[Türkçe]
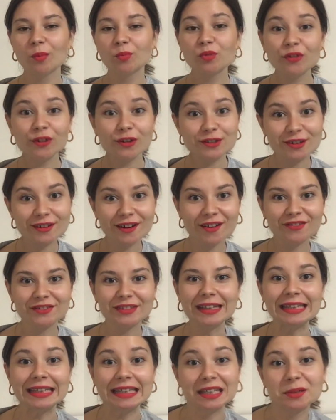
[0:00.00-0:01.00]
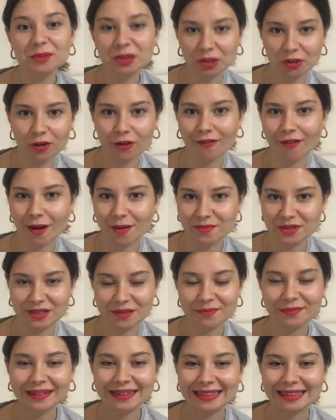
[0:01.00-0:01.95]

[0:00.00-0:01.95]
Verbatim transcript: Bu fotoğrafta 20 kilo vermiştim.